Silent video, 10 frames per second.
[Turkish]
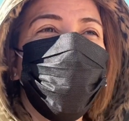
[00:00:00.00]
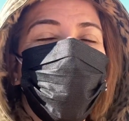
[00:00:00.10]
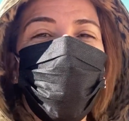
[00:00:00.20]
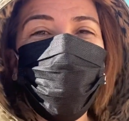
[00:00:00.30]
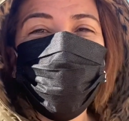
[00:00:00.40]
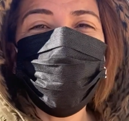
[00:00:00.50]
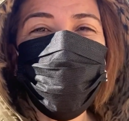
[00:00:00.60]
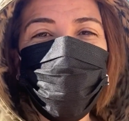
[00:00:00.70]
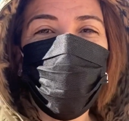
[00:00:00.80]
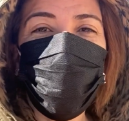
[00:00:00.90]

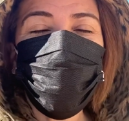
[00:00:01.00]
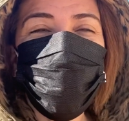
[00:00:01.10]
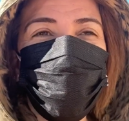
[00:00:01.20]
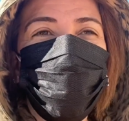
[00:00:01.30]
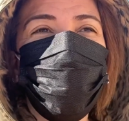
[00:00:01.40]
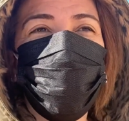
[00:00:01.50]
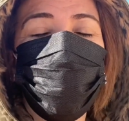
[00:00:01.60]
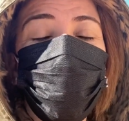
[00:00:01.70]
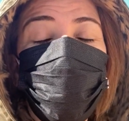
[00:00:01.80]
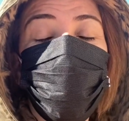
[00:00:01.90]
Arkadaşımla oturduk.
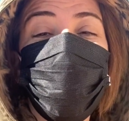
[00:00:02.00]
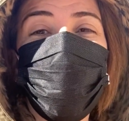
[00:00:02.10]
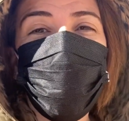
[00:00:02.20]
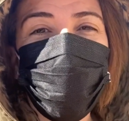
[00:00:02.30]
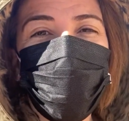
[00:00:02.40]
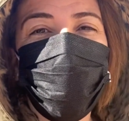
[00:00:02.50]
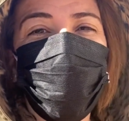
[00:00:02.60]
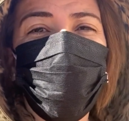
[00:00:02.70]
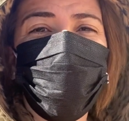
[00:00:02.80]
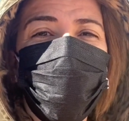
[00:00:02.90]
Benim için de çok iyi
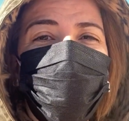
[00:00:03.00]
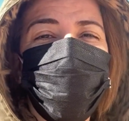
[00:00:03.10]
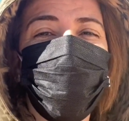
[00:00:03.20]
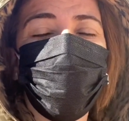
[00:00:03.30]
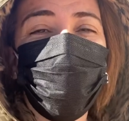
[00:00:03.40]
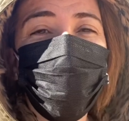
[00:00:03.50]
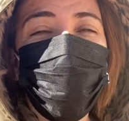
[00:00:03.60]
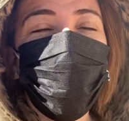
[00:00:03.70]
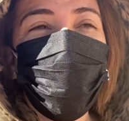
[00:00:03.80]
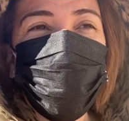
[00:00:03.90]
oldu gerçekten.
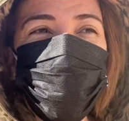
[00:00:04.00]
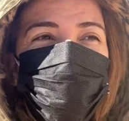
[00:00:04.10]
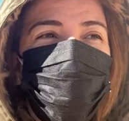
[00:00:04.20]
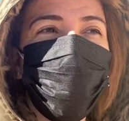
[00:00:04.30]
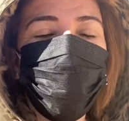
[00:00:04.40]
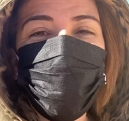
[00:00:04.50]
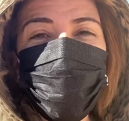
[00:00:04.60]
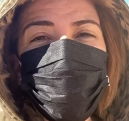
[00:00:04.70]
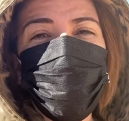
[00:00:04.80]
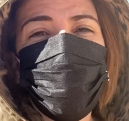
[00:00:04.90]
Çünkü ben
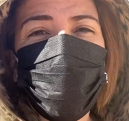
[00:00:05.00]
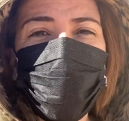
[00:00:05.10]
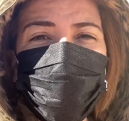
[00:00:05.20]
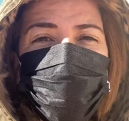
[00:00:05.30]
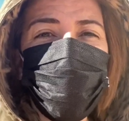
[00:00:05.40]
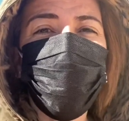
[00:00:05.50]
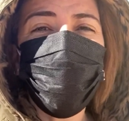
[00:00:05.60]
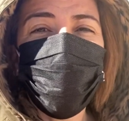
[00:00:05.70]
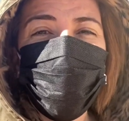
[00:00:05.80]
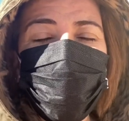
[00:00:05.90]
biliyorsunuz en son
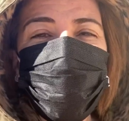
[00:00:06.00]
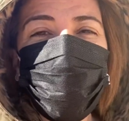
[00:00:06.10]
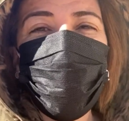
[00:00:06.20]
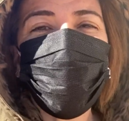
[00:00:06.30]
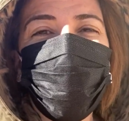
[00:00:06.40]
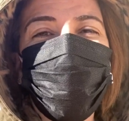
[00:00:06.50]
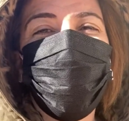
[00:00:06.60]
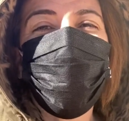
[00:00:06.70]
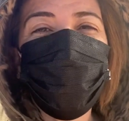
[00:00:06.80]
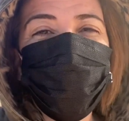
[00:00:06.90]
Zonguldak'la
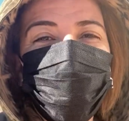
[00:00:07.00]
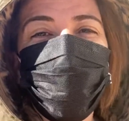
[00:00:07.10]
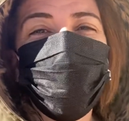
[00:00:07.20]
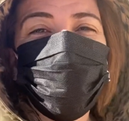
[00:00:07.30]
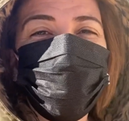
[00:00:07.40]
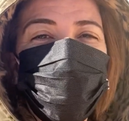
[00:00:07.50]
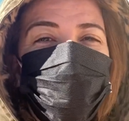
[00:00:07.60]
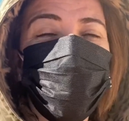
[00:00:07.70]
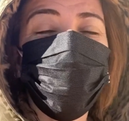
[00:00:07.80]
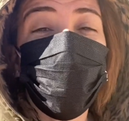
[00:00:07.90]
hemşerime
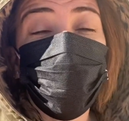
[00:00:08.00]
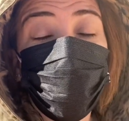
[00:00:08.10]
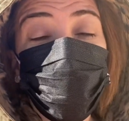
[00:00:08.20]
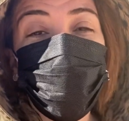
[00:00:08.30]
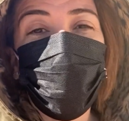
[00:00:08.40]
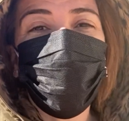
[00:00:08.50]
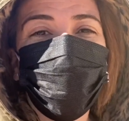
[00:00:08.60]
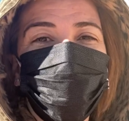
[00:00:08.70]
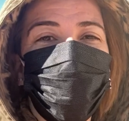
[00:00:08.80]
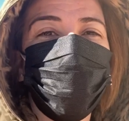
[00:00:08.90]
gitmiştim. Daha doğrusu o bana
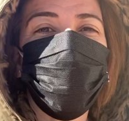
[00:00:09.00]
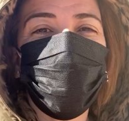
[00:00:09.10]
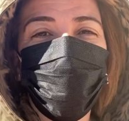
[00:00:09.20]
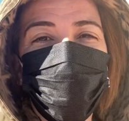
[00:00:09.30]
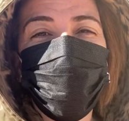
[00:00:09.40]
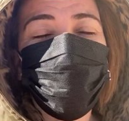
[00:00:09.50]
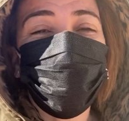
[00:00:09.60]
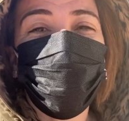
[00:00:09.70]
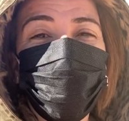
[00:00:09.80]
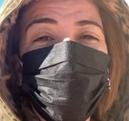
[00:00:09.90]
gelmişti. Ondan
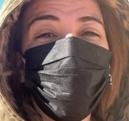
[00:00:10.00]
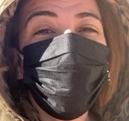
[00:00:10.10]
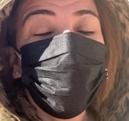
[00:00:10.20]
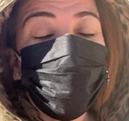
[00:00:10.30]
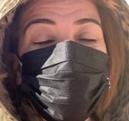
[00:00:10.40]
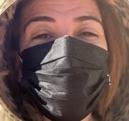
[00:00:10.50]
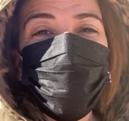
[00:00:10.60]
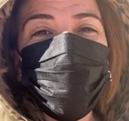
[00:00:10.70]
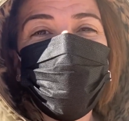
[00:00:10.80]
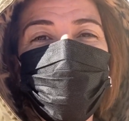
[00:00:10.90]
sonra hiçbir
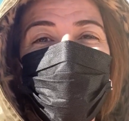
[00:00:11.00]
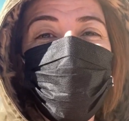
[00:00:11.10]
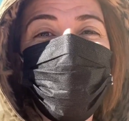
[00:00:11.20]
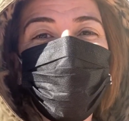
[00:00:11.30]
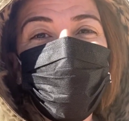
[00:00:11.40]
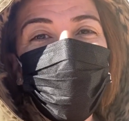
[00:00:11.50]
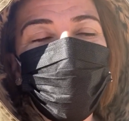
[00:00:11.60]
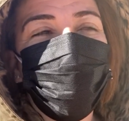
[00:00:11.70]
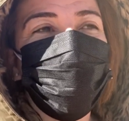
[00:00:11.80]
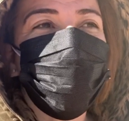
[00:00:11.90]
şekilde oturma
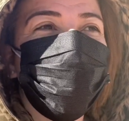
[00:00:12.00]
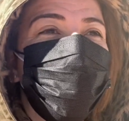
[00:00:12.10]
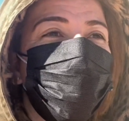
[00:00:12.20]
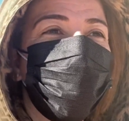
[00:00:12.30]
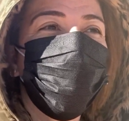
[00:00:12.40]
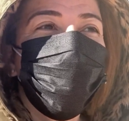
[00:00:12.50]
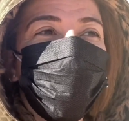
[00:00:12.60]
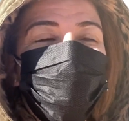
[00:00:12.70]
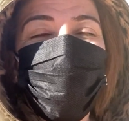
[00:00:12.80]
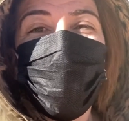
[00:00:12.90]
yapmamıştım.
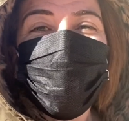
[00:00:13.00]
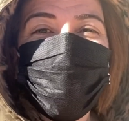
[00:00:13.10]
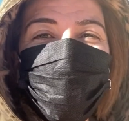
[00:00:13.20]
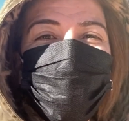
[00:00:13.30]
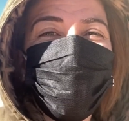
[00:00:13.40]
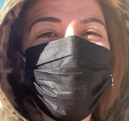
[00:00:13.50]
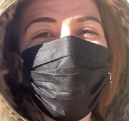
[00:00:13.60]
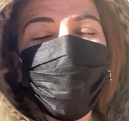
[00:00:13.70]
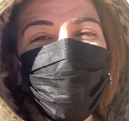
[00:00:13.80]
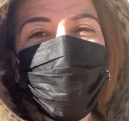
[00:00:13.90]
Bu arkadaşımın da
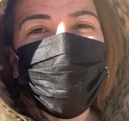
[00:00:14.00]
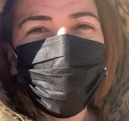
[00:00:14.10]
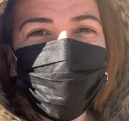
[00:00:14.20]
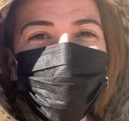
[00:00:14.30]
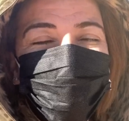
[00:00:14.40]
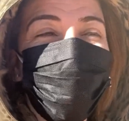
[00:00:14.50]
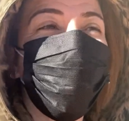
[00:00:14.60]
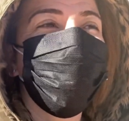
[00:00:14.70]
eşi Suriye'de.